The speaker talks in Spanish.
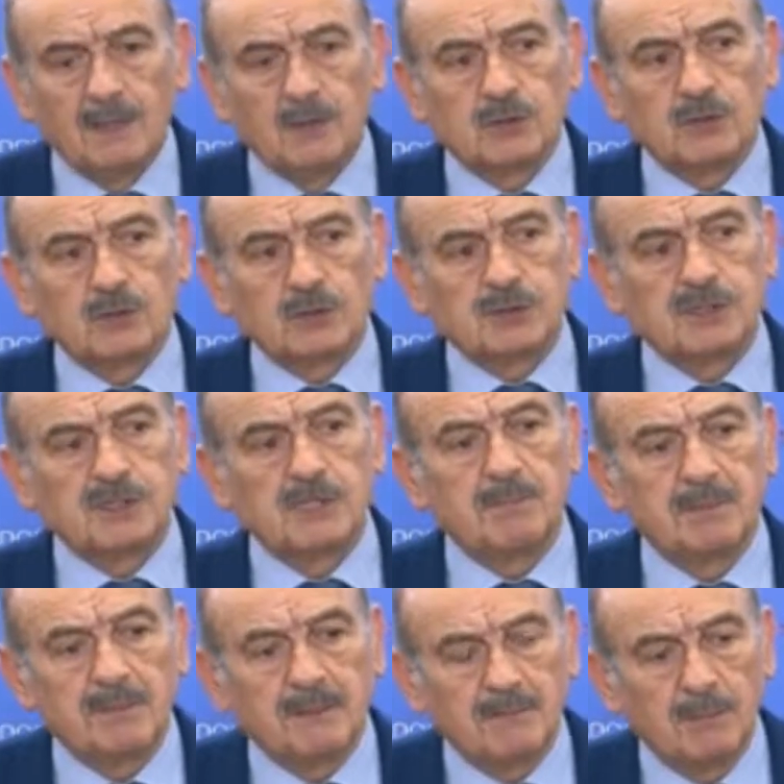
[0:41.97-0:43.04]
Nosotros desde el
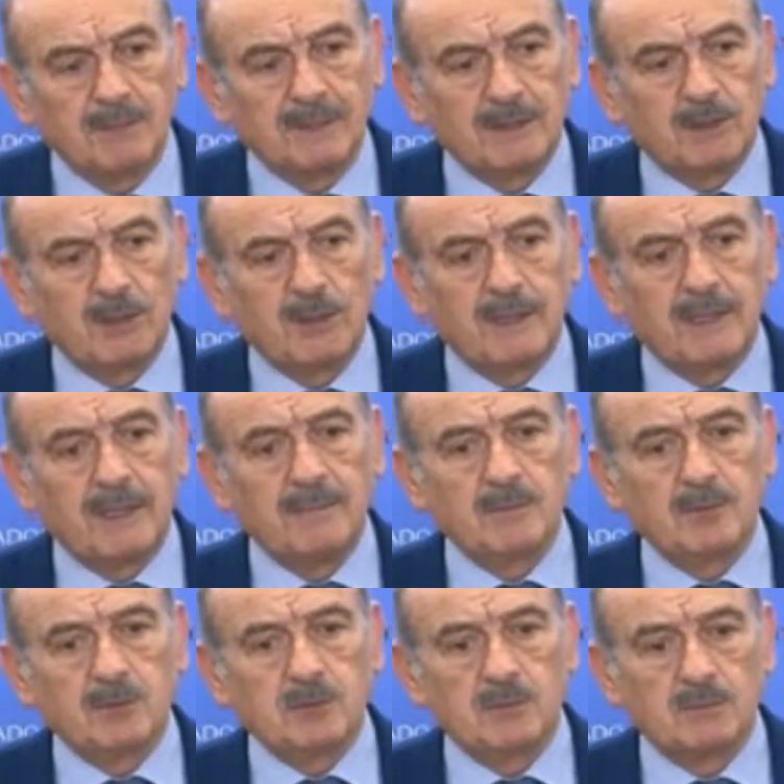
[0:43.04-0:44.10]
primer momento
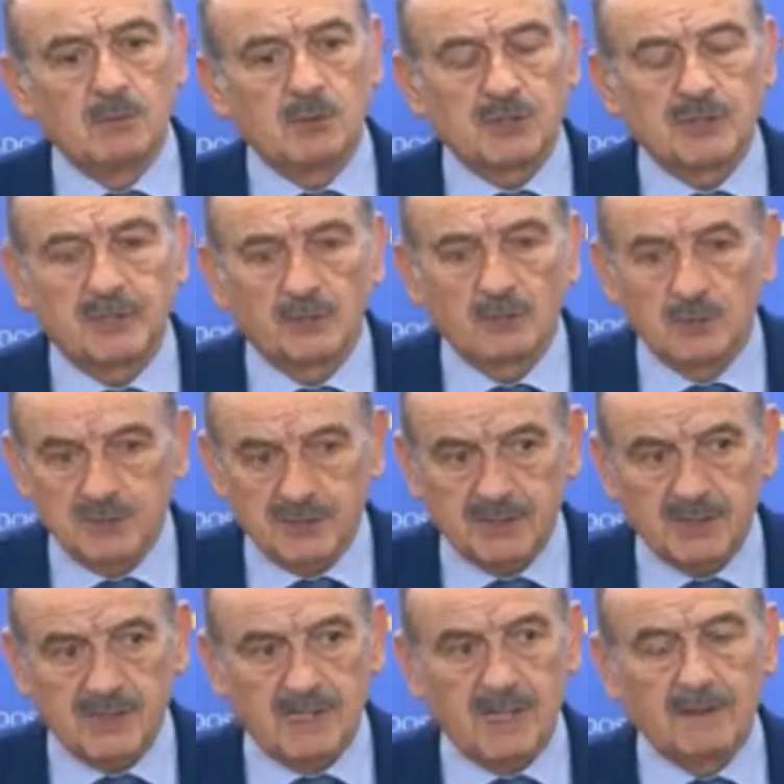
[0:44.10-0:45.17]
hemos mostrado
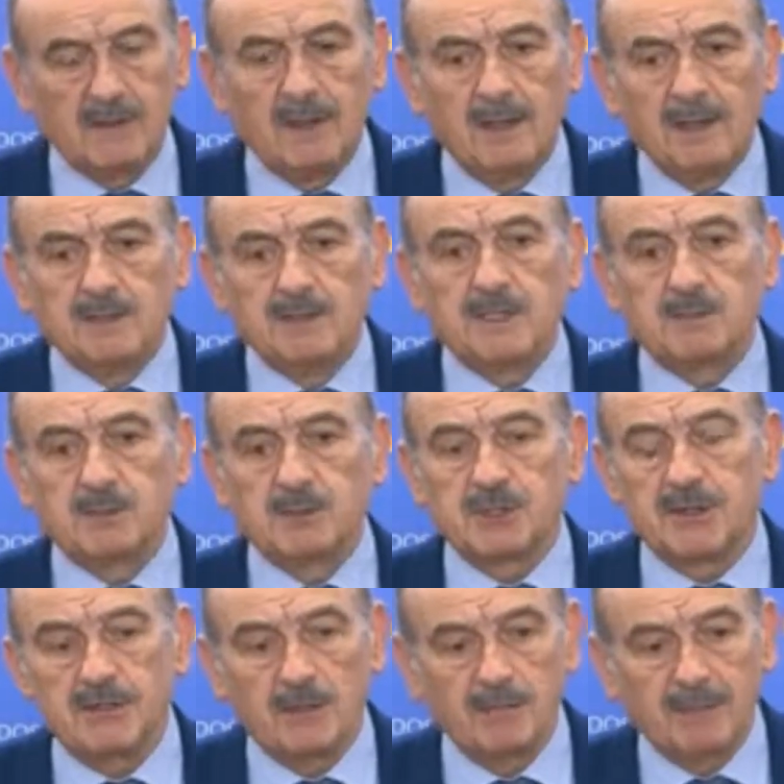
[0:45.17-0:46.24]
nuestra
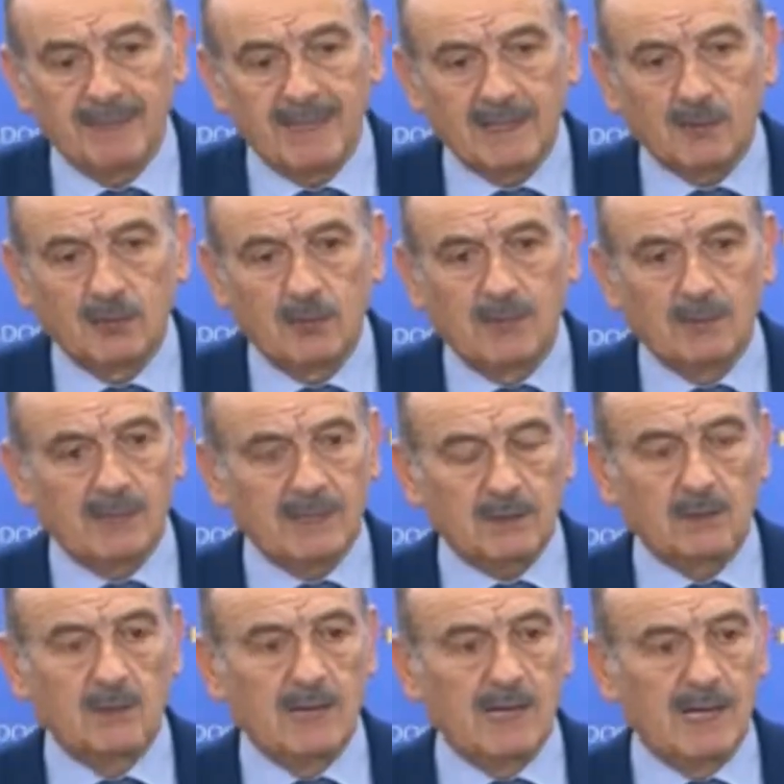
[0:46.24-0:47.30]
disposición para colaborar
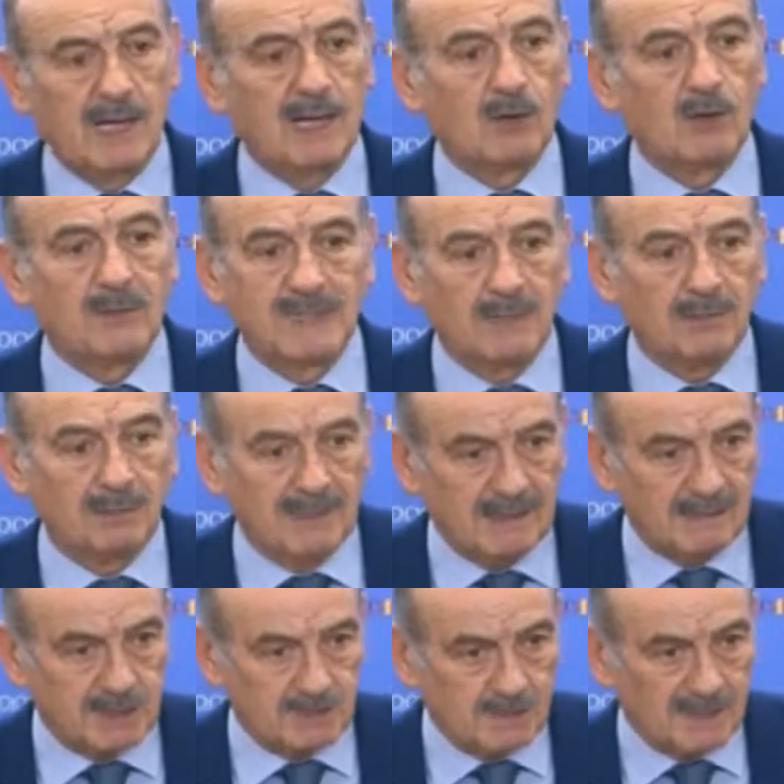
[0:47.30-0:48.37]
con la
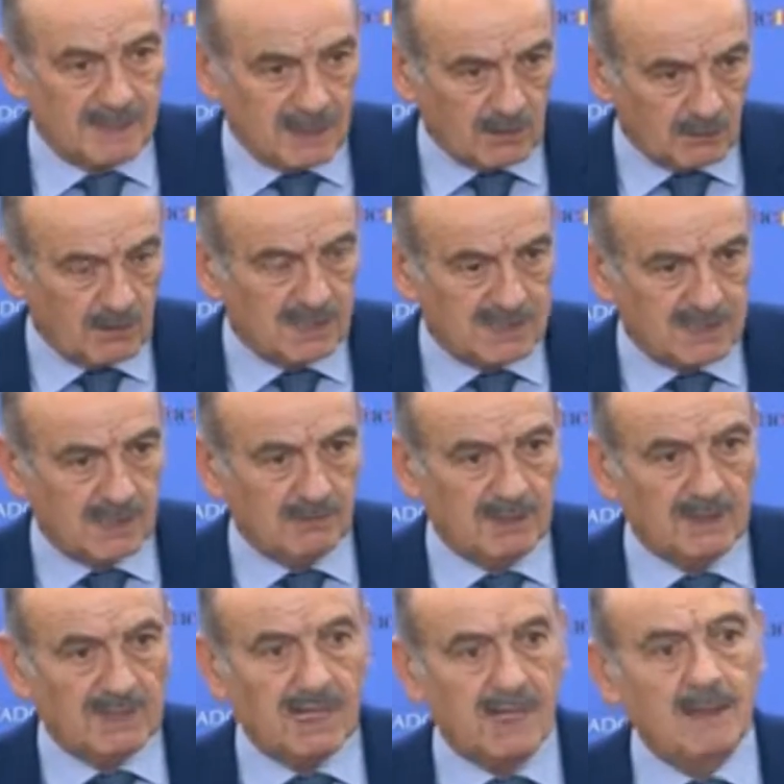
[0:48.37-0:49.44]
gobernabilidad de España, con la
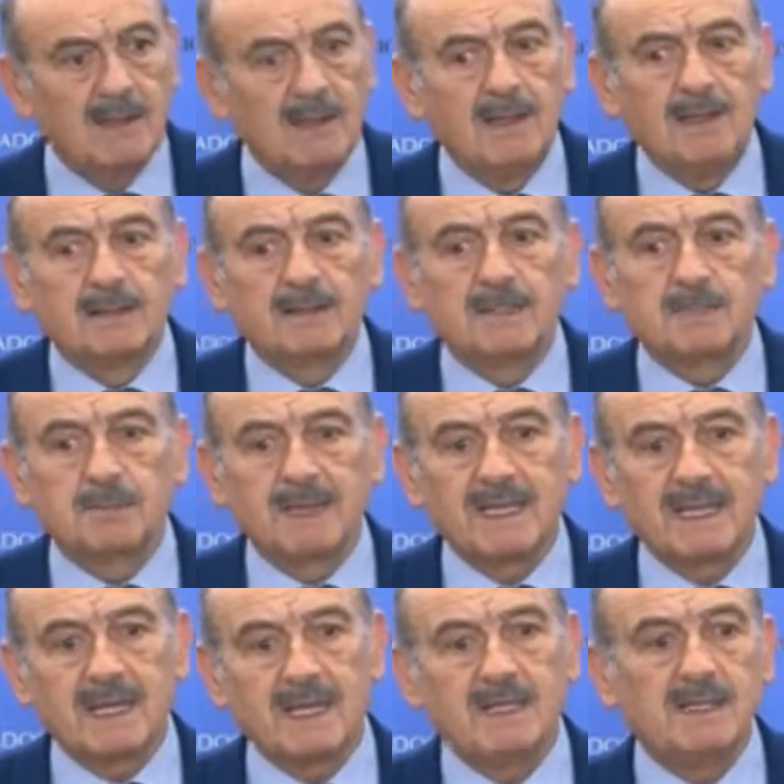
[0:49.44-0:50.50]
estabilidad de
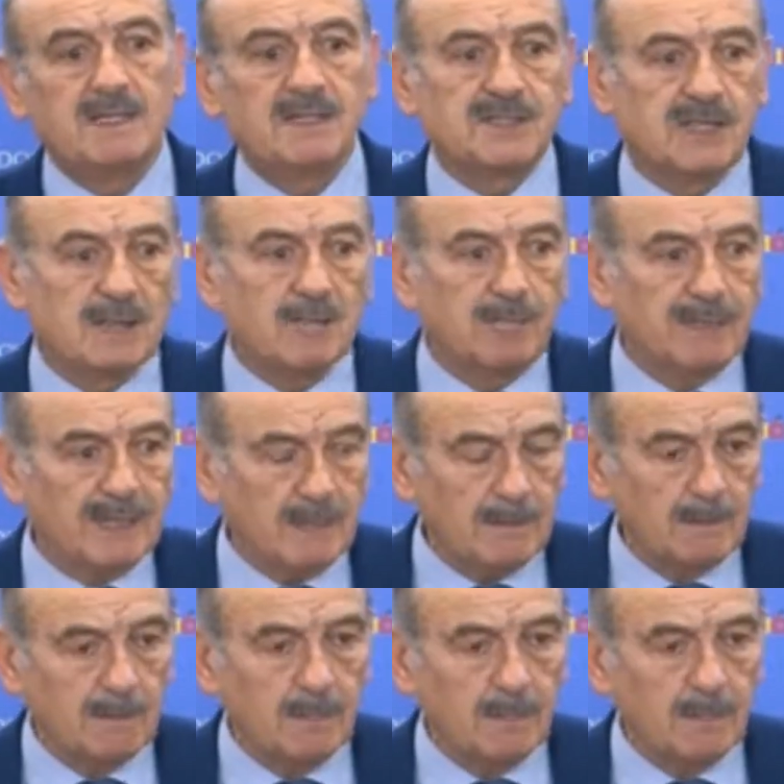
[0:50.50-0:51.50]
España y siempre